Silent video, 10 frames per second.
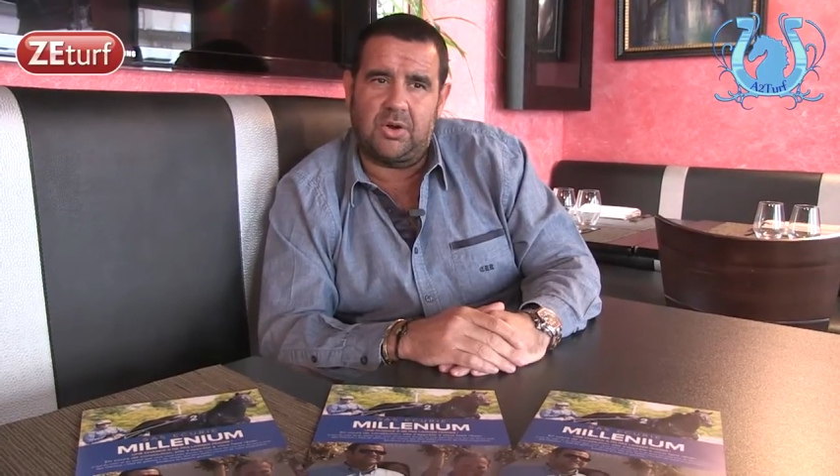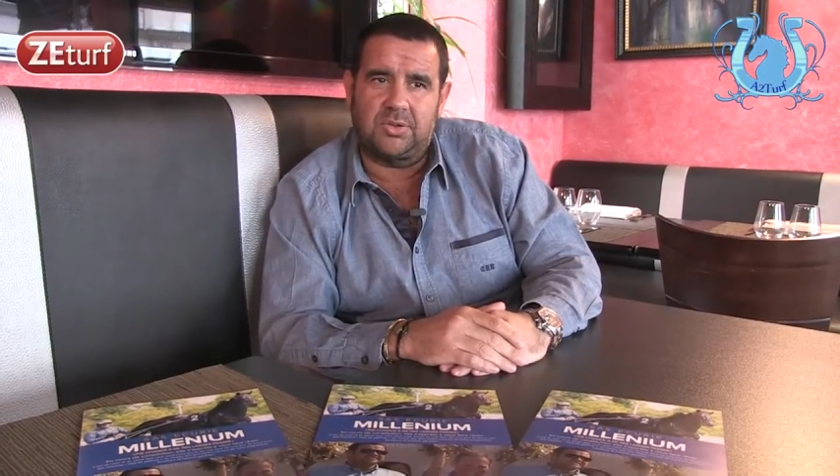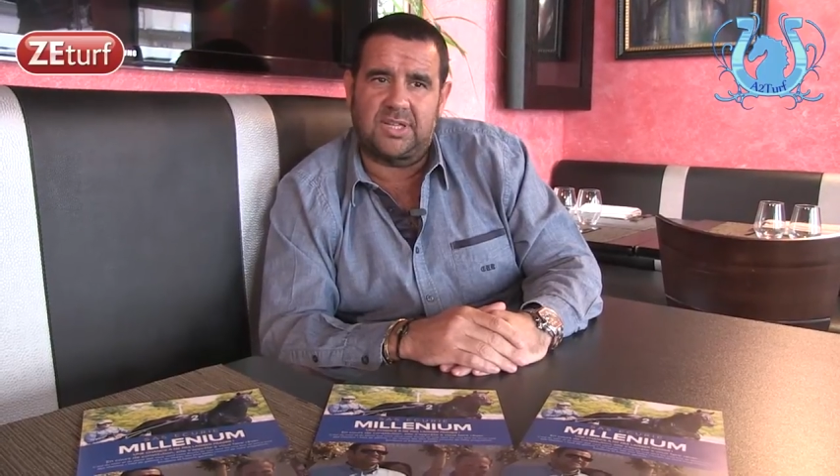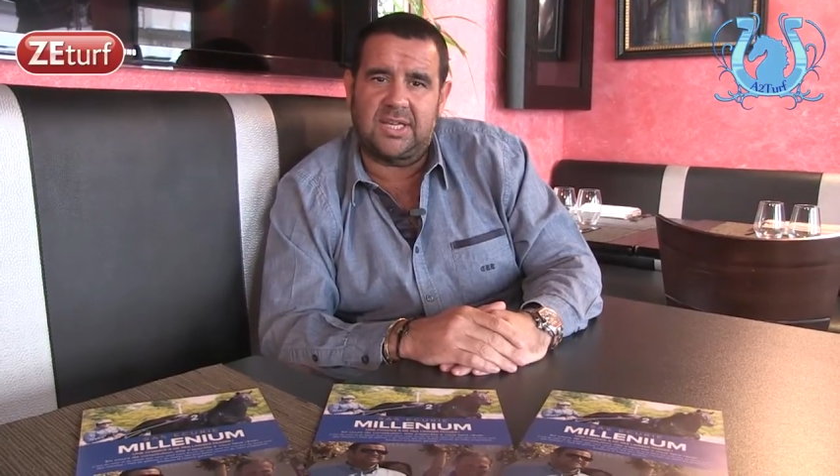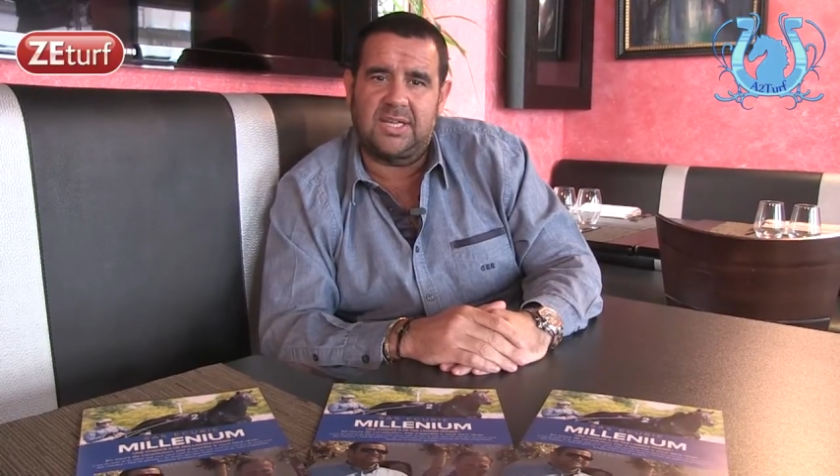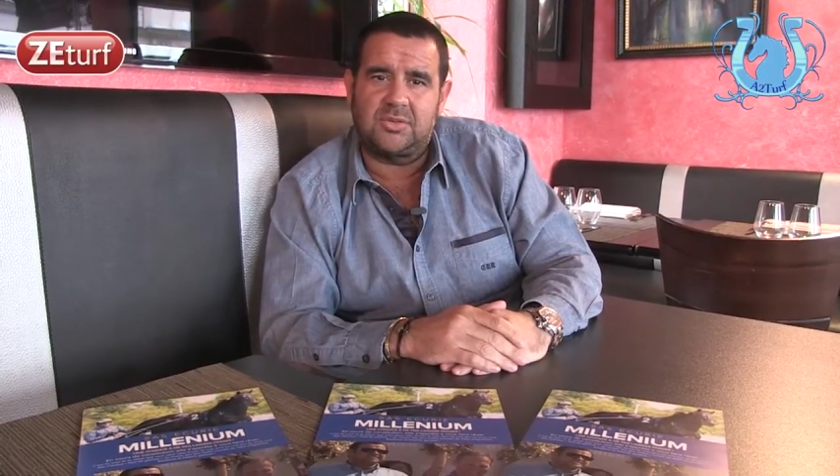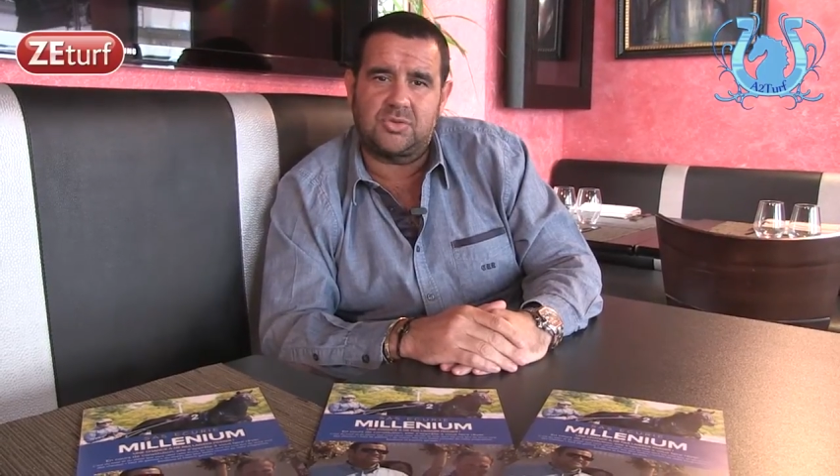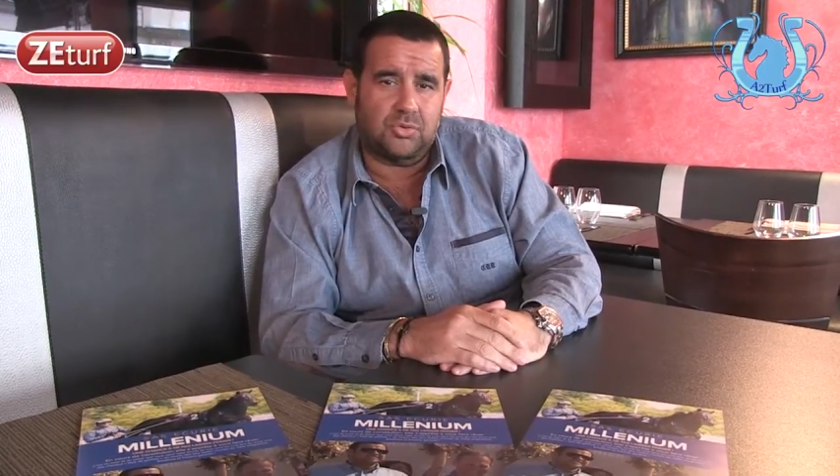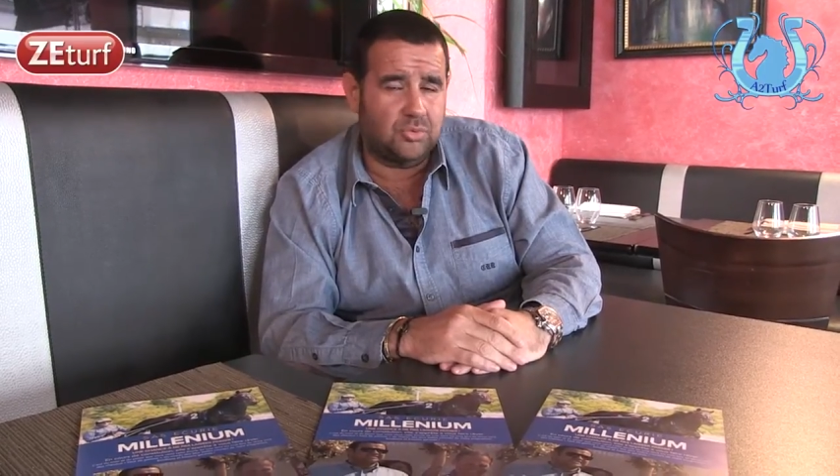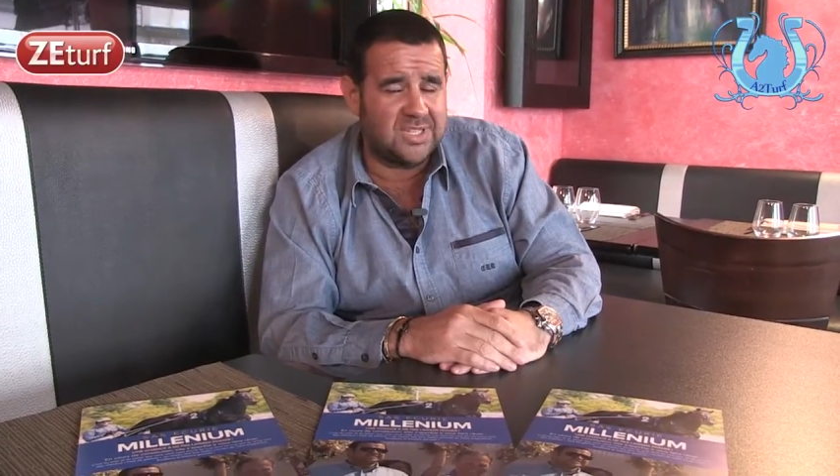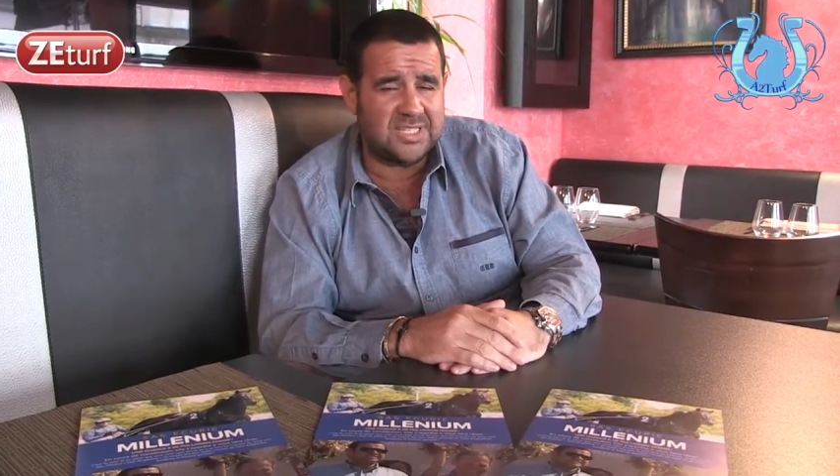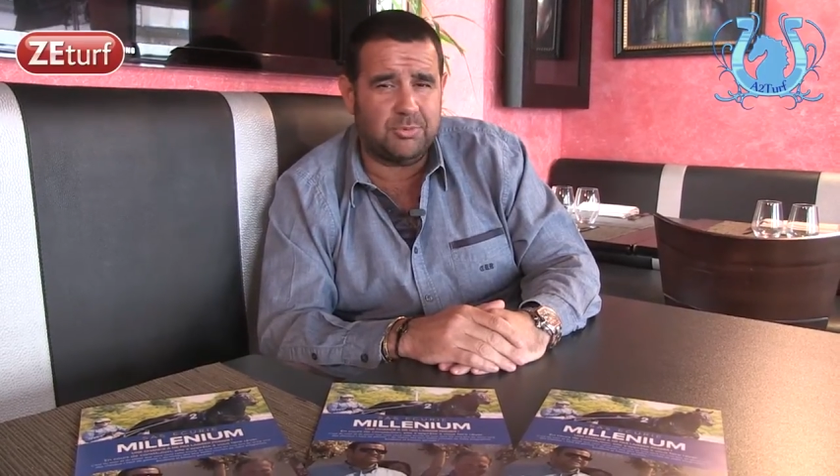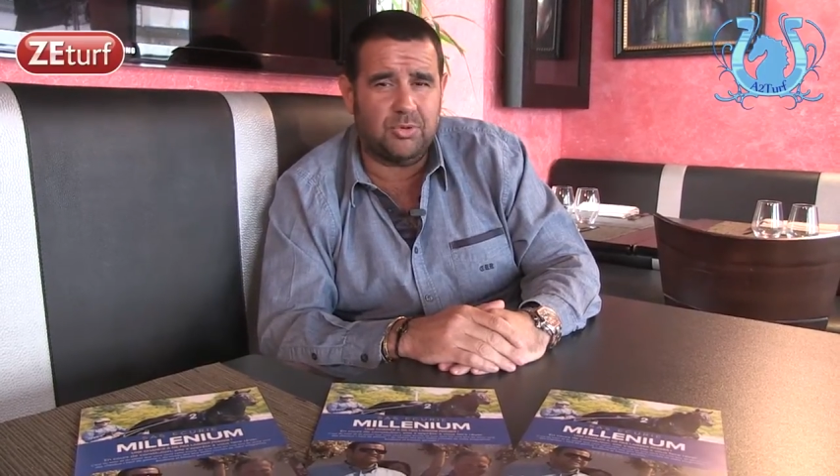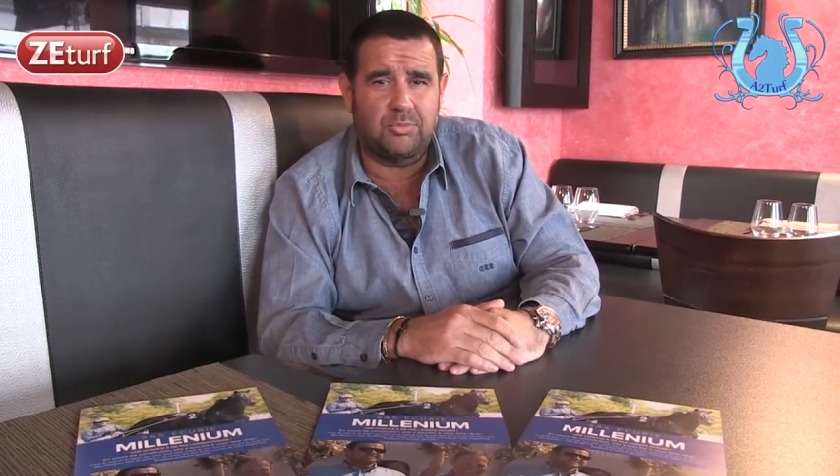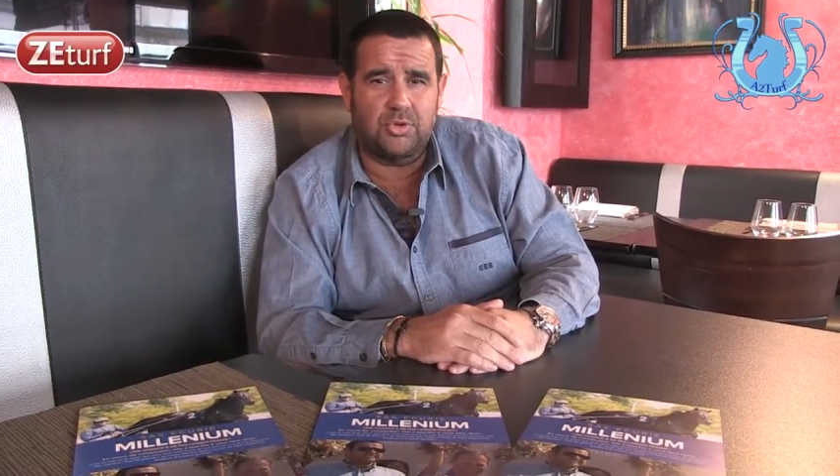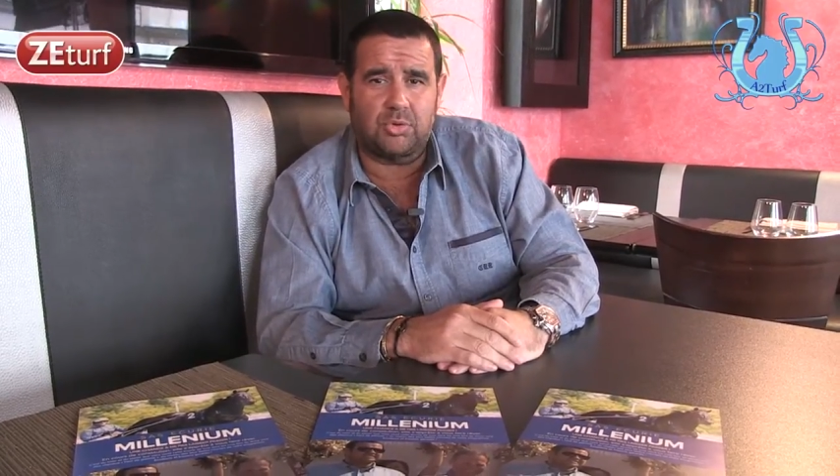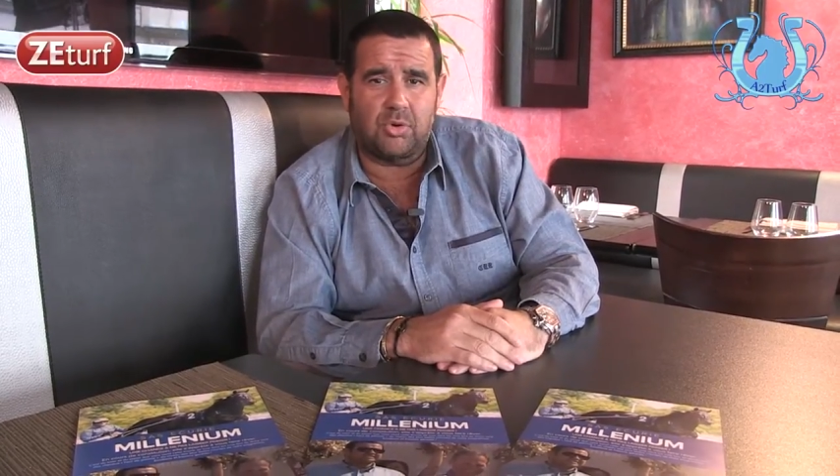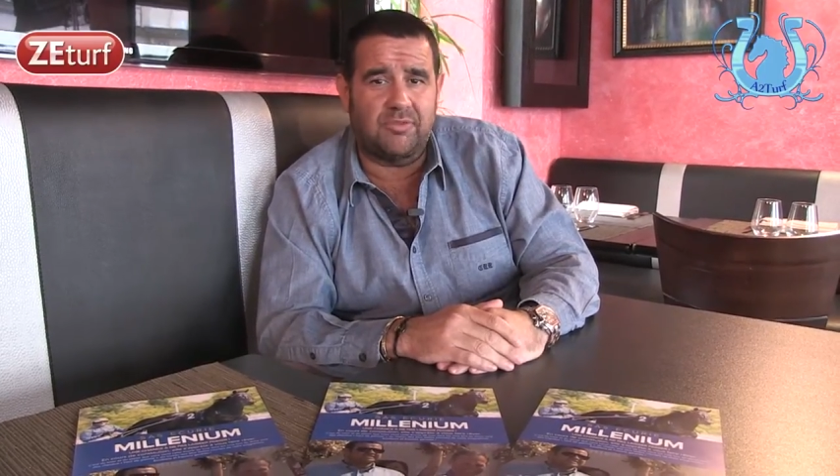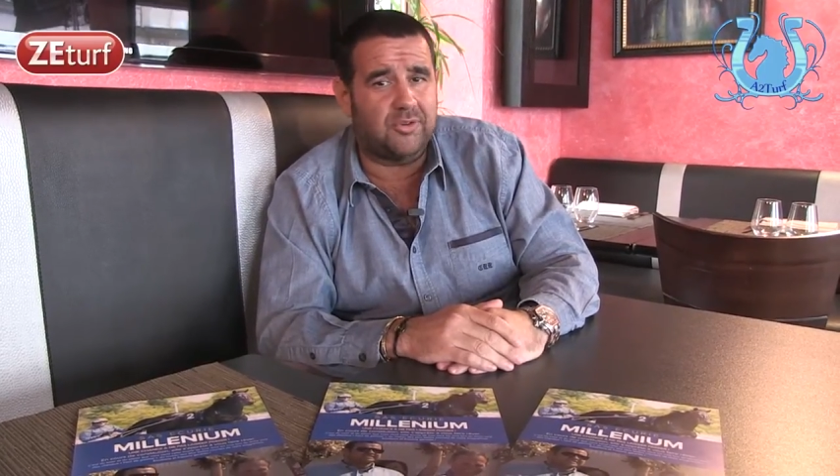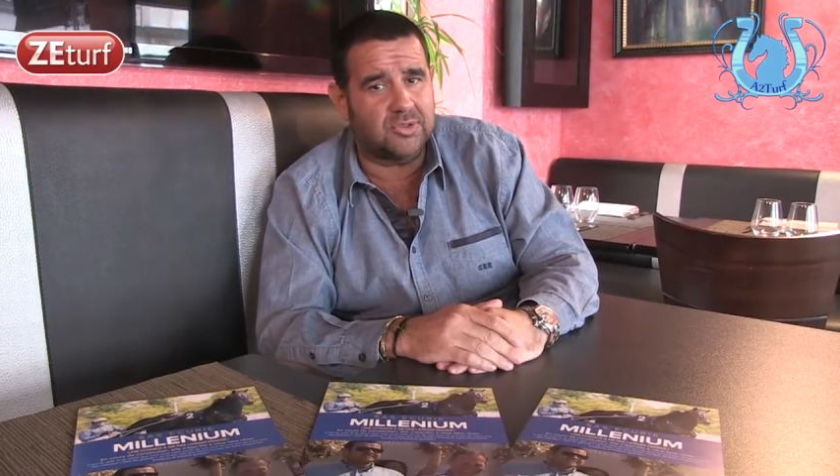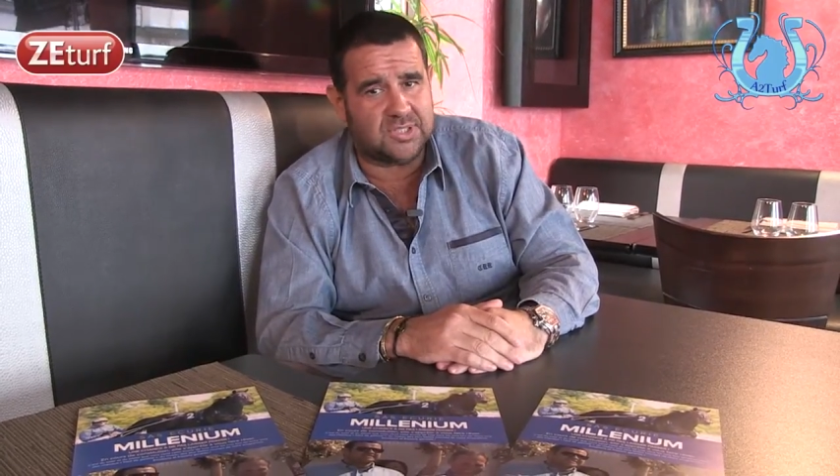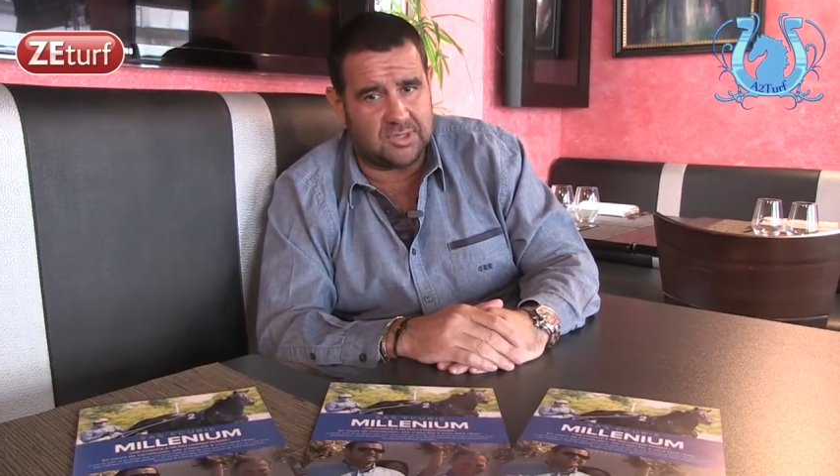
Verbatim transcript: rentrer sur tous les hippodromes de Troyes en France,